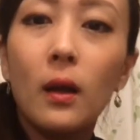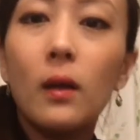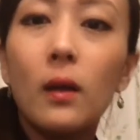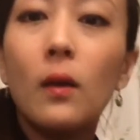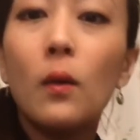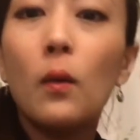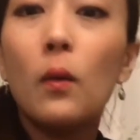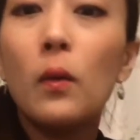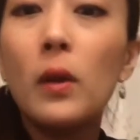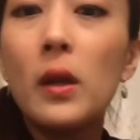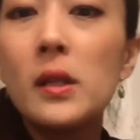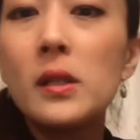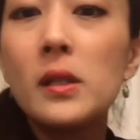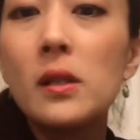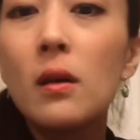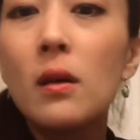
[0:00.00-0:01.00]
オレンジ
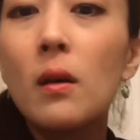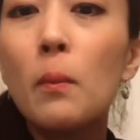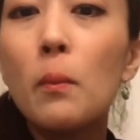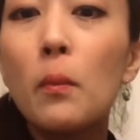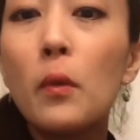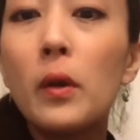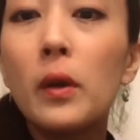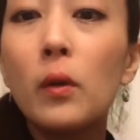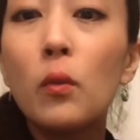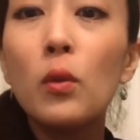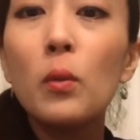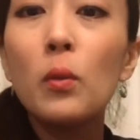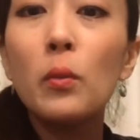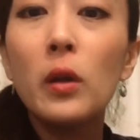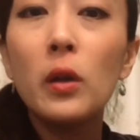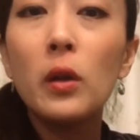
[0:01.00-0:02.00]
赤っぽいこれもね
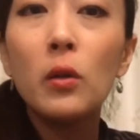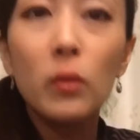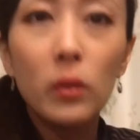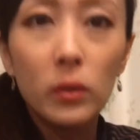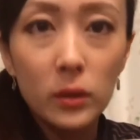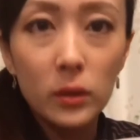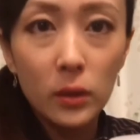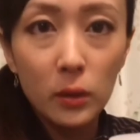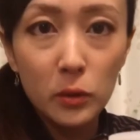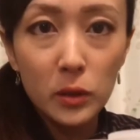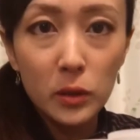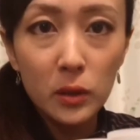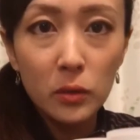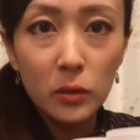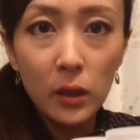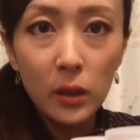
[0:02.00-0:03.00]
色はだけど違う
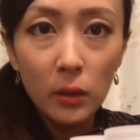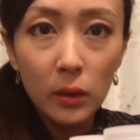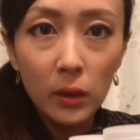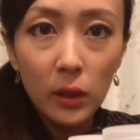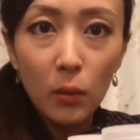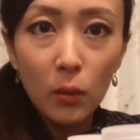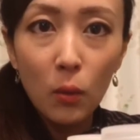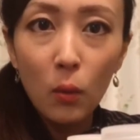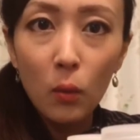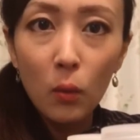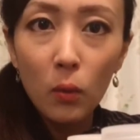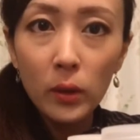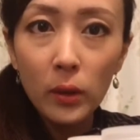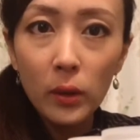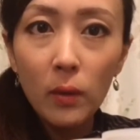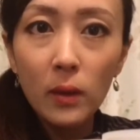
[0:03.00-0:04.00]
2個で
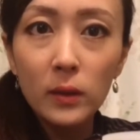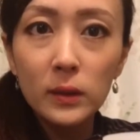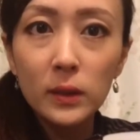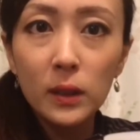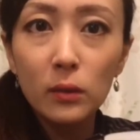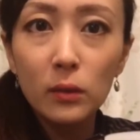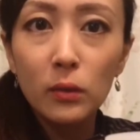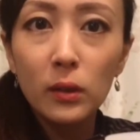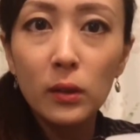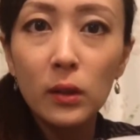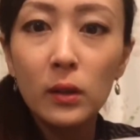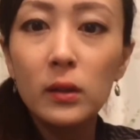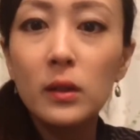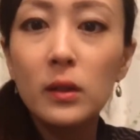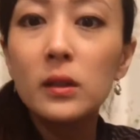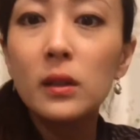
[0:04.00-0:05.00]
ワンセットなんです
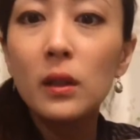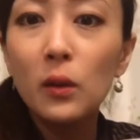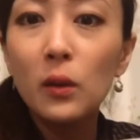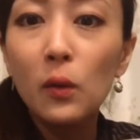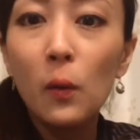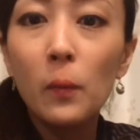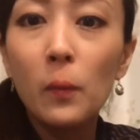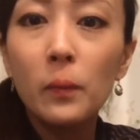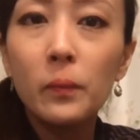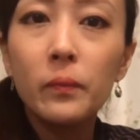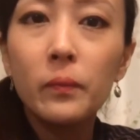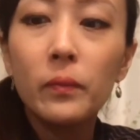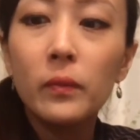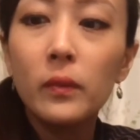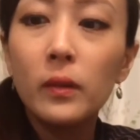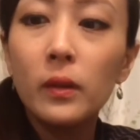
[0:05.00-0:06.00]
けど
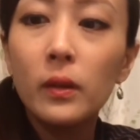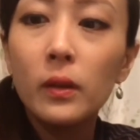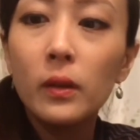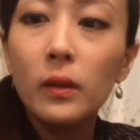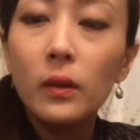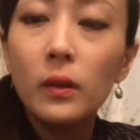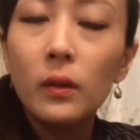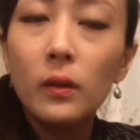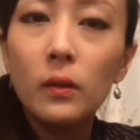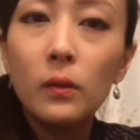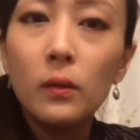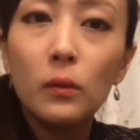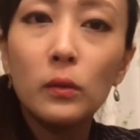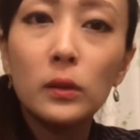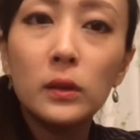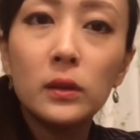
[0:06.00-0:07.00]
こっち
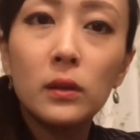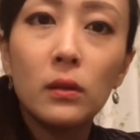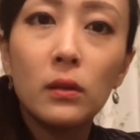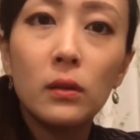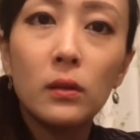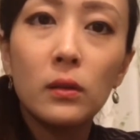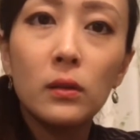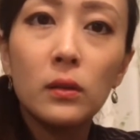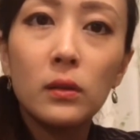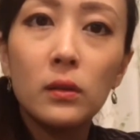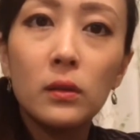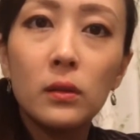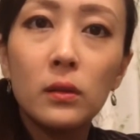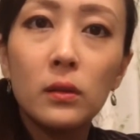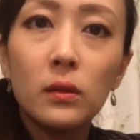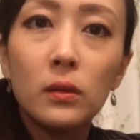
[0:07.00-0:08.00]
かな
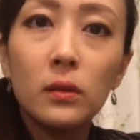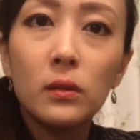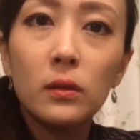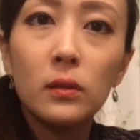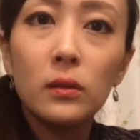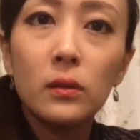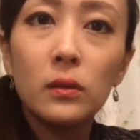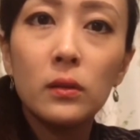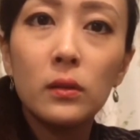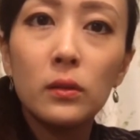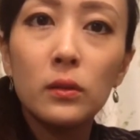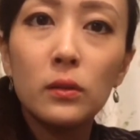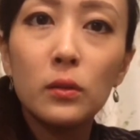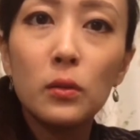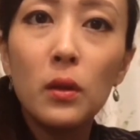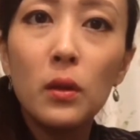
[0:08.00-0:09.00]
そ
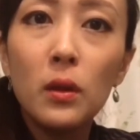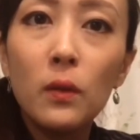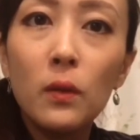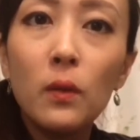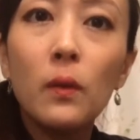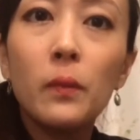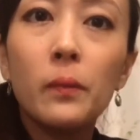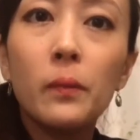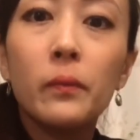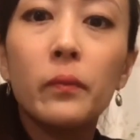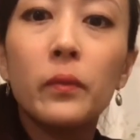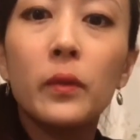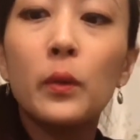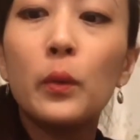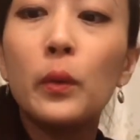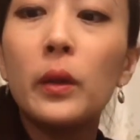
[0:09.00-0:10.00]
れを拭
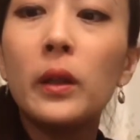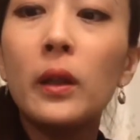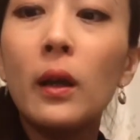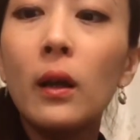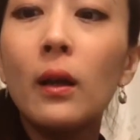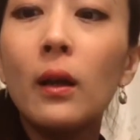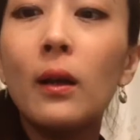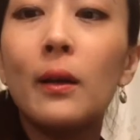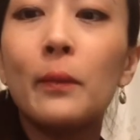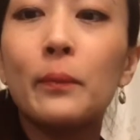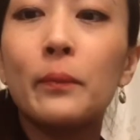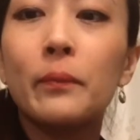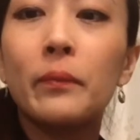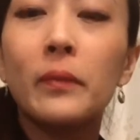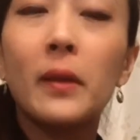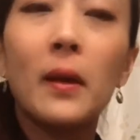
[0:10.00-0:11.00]
いたら、ま
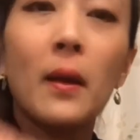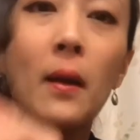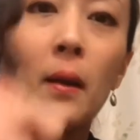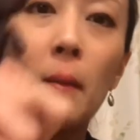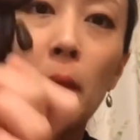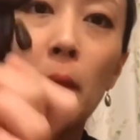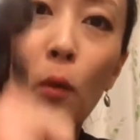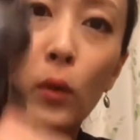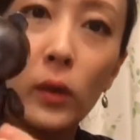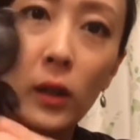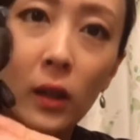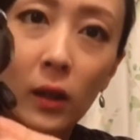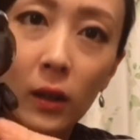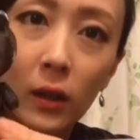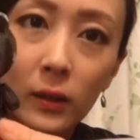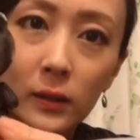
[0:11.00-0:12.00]
あ、こんな
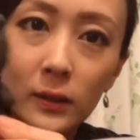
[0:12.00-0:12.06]
感じ